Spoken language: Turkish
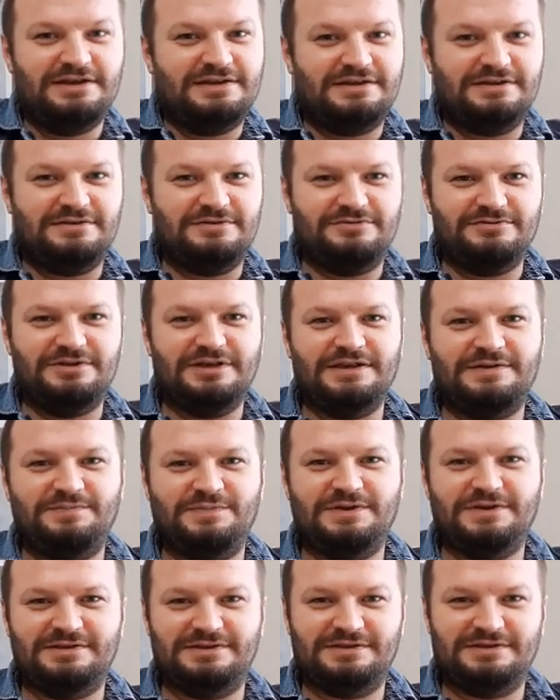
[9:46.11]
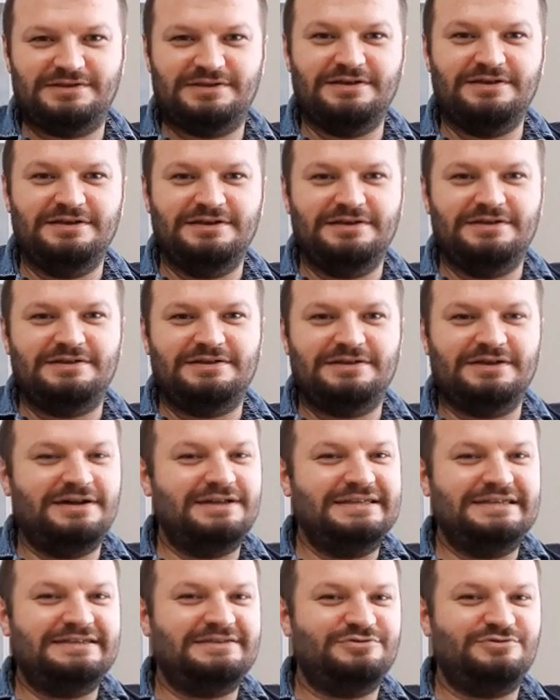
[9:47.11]
E, o da hep yanında. Daha
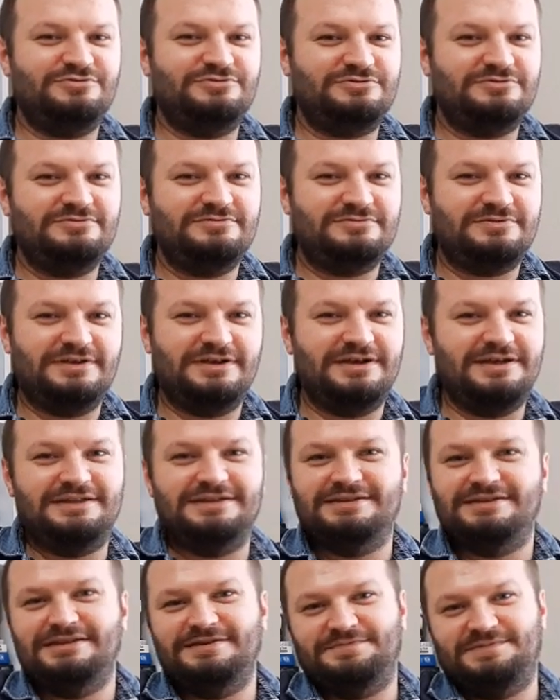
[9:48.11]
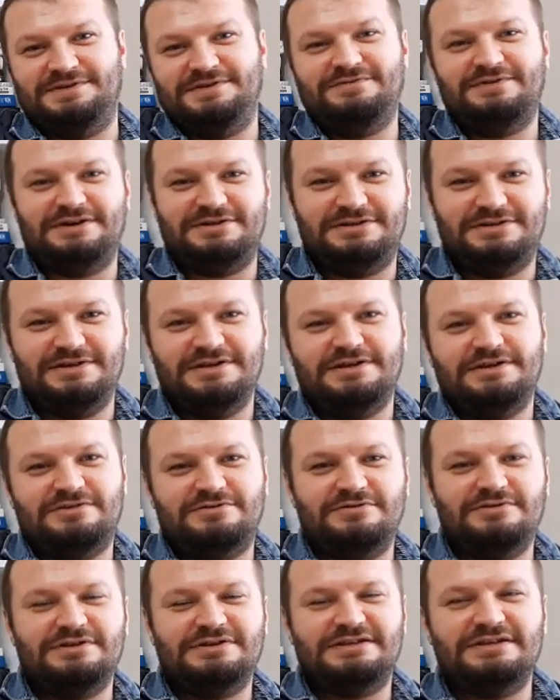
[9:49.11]
ne istiyorsun? Yani hepsi var.
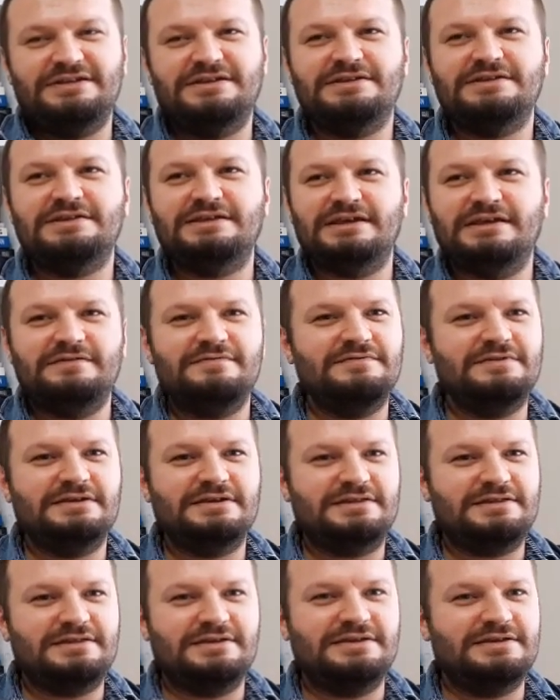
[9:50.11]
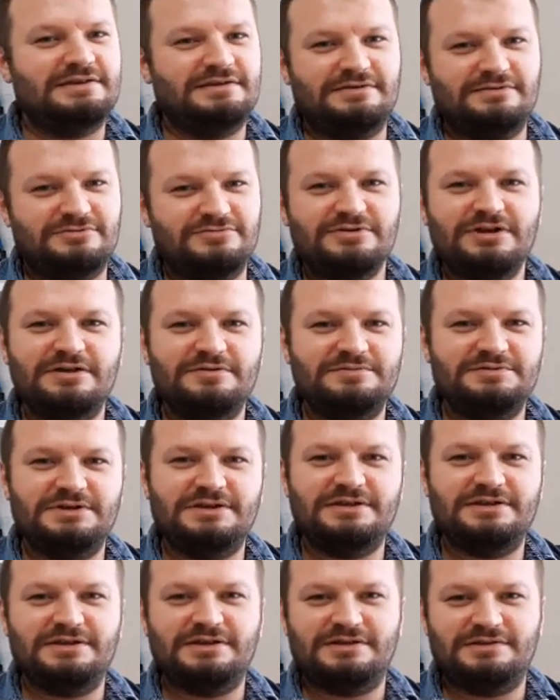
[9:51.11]
Dolayısıyla hani evlilik de güzel bir
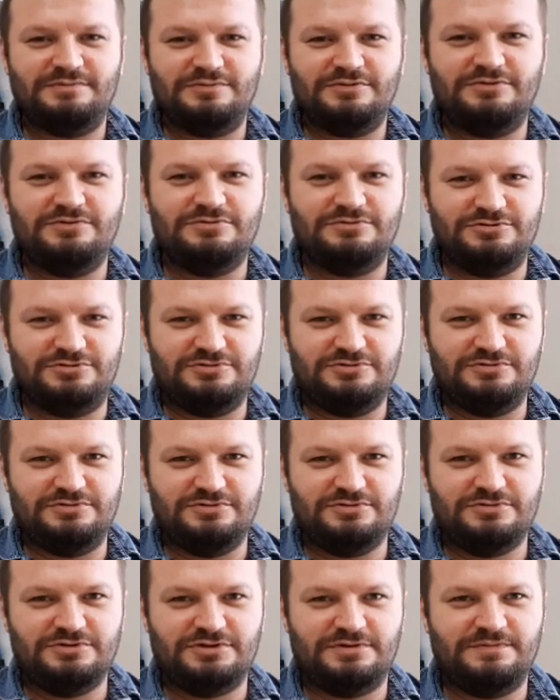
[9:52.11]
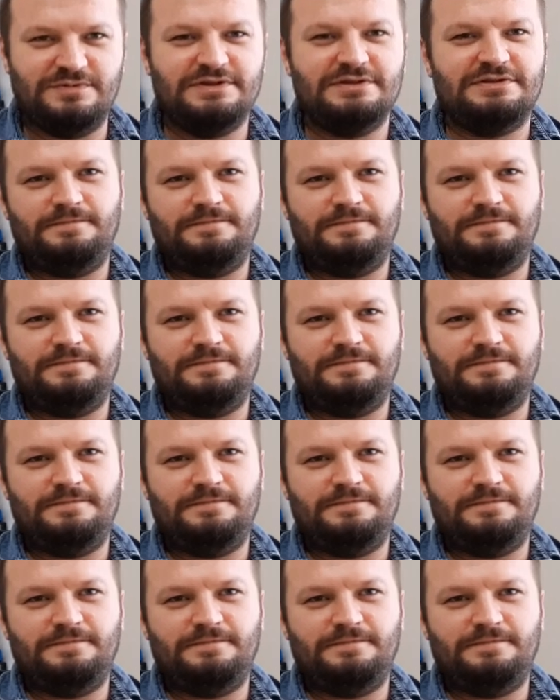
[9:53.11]
şey yani böyle düşündüğün zaman.